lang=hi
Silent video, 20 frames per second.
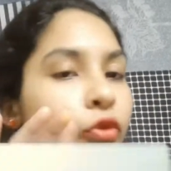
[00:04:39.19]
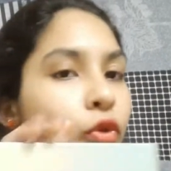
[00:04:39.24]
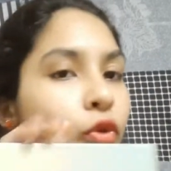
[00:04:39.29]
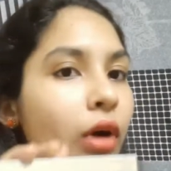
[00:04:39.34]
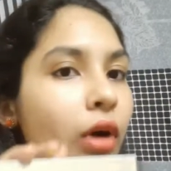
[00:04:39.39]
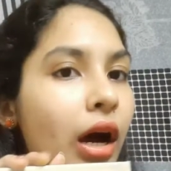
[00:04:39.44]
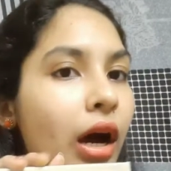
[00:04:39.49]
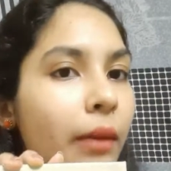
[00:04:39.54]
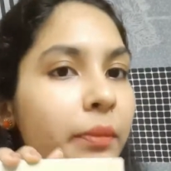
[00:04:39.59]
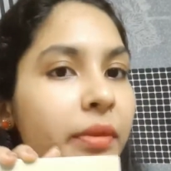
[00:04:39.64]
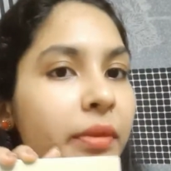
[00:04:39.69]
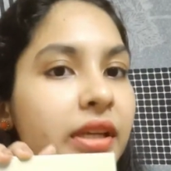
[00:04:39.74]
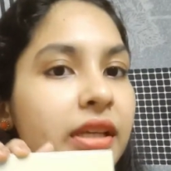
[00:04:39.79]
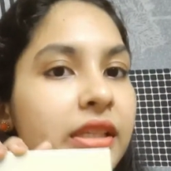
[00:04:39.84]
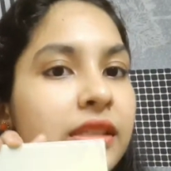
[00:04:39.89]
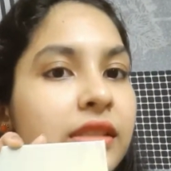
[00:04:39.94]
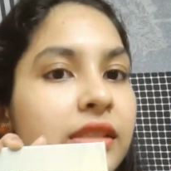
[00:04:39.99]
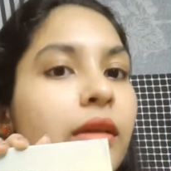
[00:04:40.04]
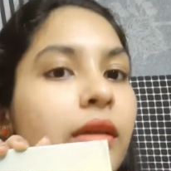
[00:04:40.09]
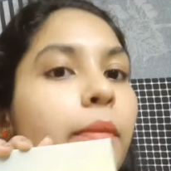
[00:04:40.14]
तो आप
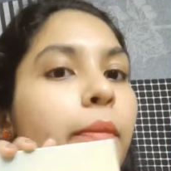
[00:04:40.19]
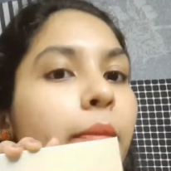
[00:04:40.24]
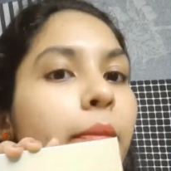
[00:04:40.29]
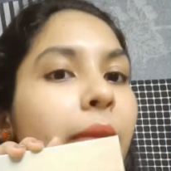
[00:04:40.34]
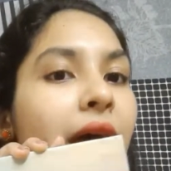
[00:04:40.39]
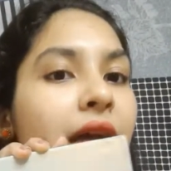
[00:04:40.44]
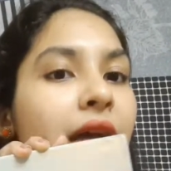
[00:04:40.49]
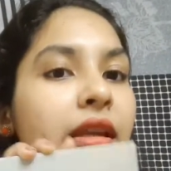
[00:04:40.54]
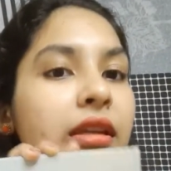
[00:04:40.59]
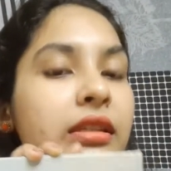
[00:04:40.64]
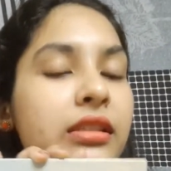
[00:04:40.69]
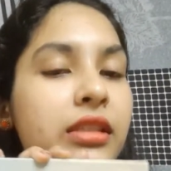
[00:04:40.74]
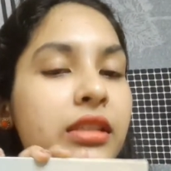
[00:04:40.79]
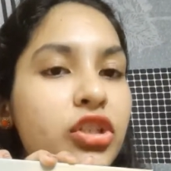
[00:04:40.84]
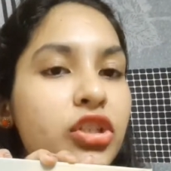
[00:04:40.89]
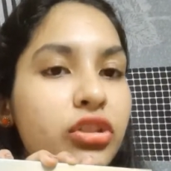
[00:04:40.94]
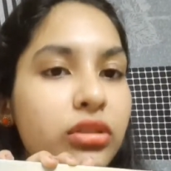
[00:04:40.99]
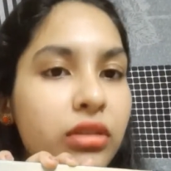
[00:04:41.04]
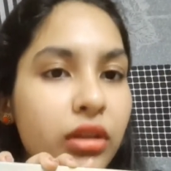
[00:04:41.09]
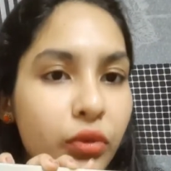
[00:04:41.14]
इस पैलेट
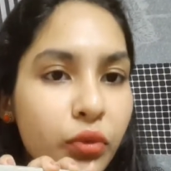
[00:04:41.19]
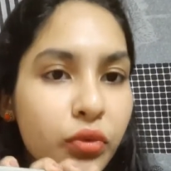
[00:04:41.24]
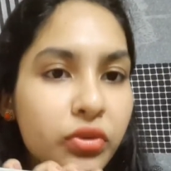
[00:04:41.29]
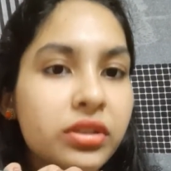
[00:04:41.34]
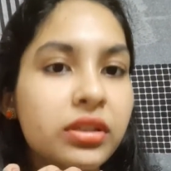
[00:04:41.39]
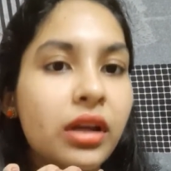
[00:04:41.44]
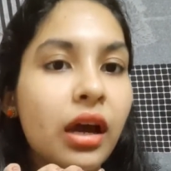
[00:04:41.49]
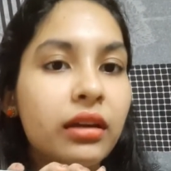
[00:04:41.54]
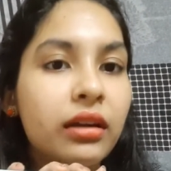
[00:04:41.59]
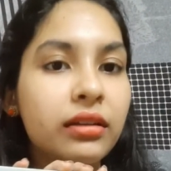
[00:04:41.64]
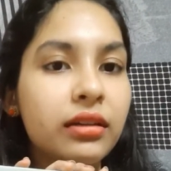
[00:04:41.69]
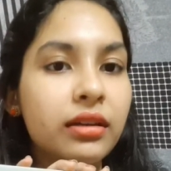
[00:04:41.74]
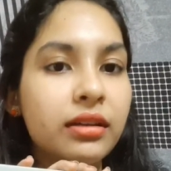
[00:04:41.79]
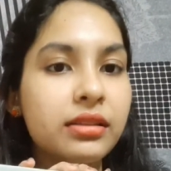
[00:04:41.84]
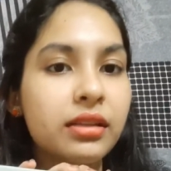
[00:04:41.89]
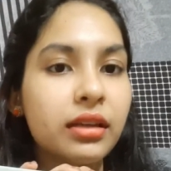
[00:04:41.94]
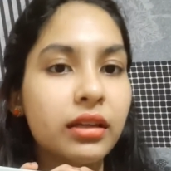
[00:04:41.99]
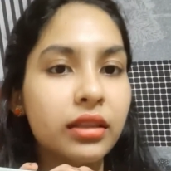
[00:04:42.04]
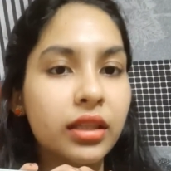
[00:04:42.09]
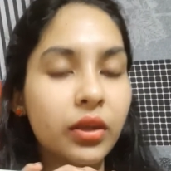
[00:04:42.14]
से ज़रूर स्टार्ट कर
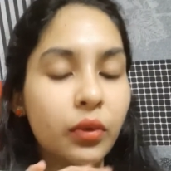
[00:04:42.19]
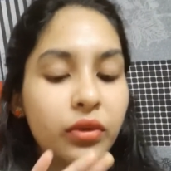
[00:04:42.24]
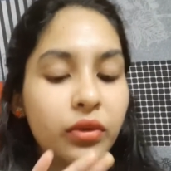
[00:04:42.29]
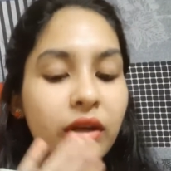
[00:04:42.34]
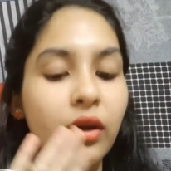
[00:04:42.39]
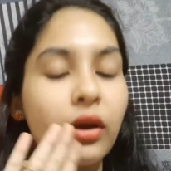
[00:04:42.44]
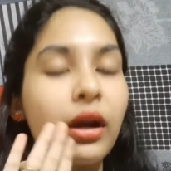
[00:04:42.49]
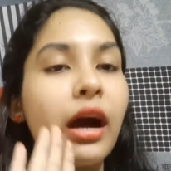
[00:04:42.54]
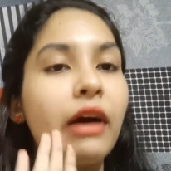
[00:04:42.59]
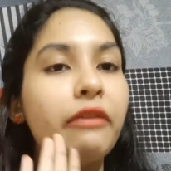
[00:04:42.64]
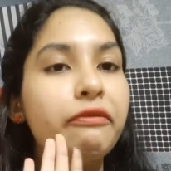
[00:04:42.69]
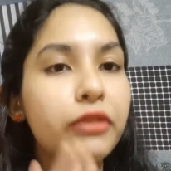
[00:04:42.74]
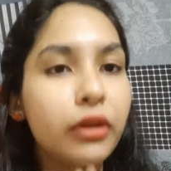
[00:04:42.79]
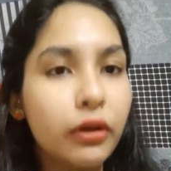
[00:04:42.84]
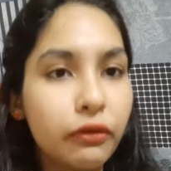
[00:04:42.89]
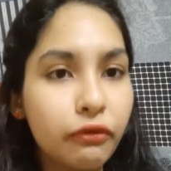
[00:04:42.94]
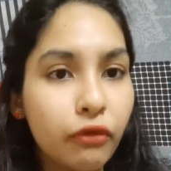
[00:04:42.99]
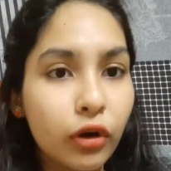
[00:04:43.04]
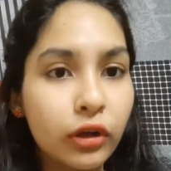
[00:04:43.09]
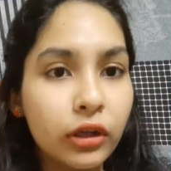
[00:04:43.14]
सकते हो ये काफ़ी
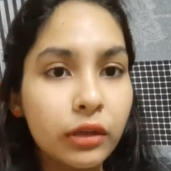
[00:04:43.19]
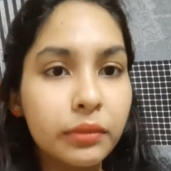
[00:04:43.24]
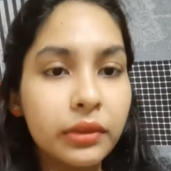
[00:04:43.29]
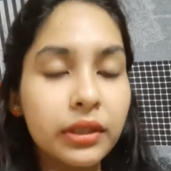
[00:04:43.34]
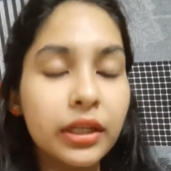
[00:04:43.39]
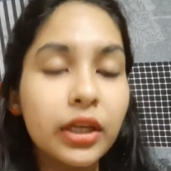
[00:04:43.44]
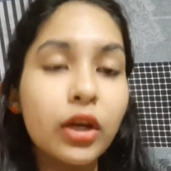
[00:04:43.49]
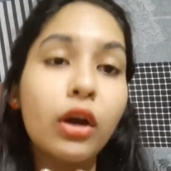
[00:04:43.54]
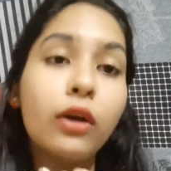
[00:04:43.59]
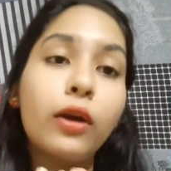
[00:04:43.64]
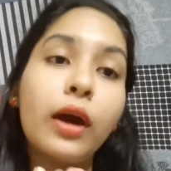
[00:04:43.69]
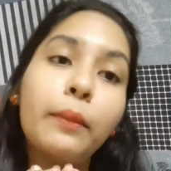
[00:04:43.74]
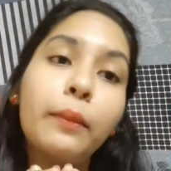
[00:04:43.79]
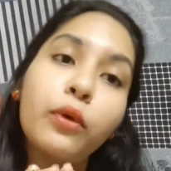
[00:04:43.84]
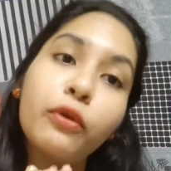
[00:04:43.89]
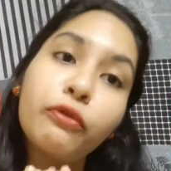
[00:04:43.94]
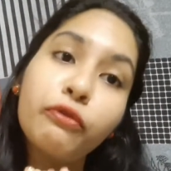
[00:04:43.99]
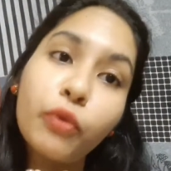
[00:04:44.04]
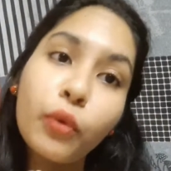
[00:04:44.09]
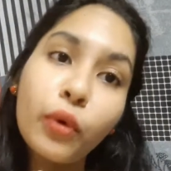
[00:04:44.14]
अफोर्डेबल है और
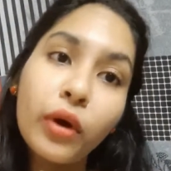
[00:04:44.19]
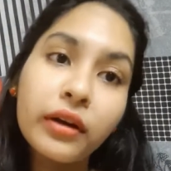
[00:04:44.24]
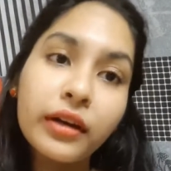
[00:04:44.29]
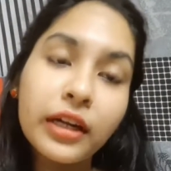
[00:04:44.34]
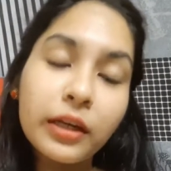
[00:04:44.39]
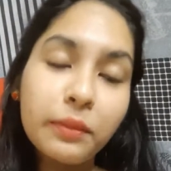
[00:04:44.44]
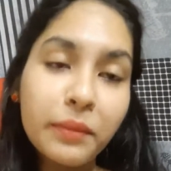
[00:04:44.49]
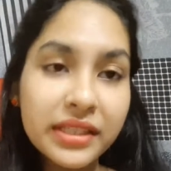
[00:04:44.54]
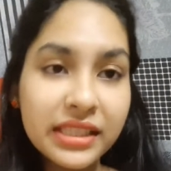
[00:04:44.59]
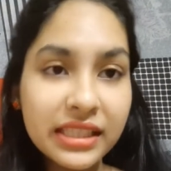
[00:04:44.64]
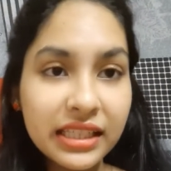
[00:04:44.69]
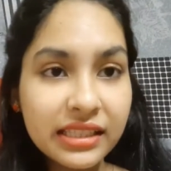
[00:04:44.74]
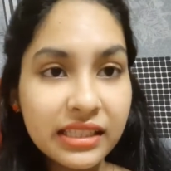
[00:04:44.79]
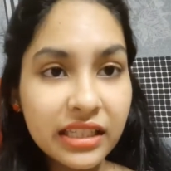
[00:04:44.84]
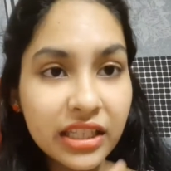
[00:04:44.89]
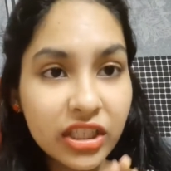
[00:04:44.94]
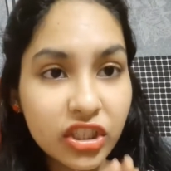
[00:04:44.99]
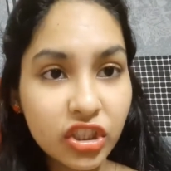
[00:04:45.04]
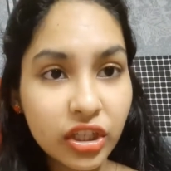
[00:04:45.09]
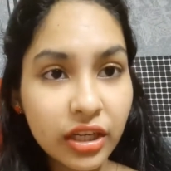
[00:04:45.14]
आपको 400 में
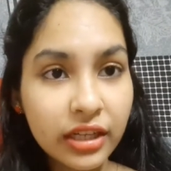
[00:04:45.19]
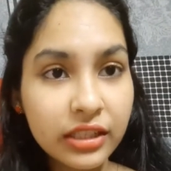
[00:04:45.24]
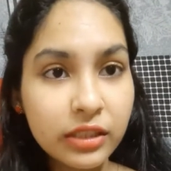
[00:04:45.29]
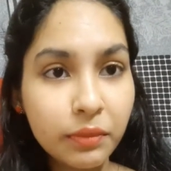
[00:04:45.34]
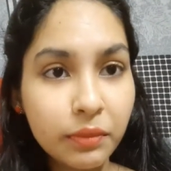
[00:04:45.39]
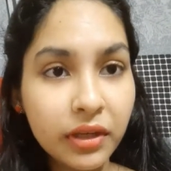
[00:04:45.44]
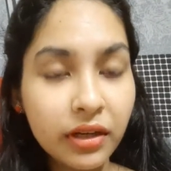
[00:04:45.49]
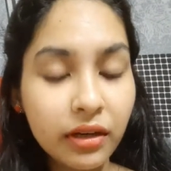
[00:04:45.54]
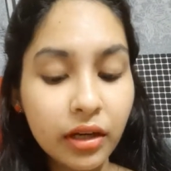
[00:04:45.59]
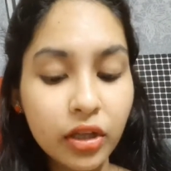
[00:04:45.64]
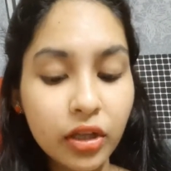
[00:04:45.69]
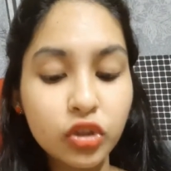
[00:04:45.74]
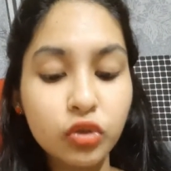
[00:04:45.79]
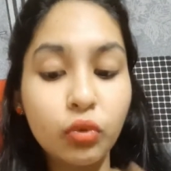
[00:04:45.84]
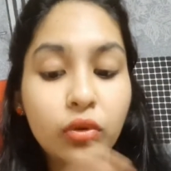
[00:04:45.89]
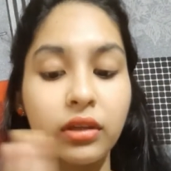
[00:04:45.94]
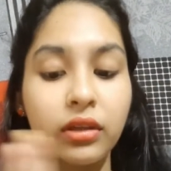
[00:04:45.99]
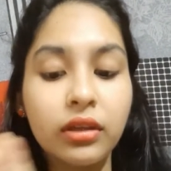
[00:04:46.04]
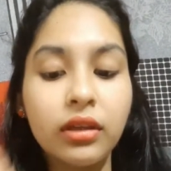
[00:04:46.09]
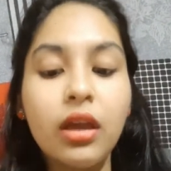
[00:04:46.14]
60 शेड्स मिल रहे हैं
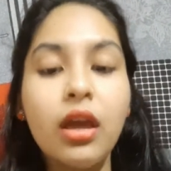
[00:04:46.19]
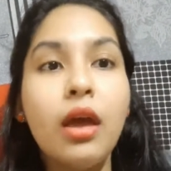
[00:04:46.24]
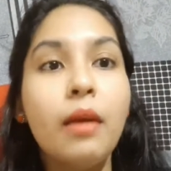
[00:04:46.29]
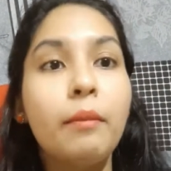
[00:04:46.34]
जो कि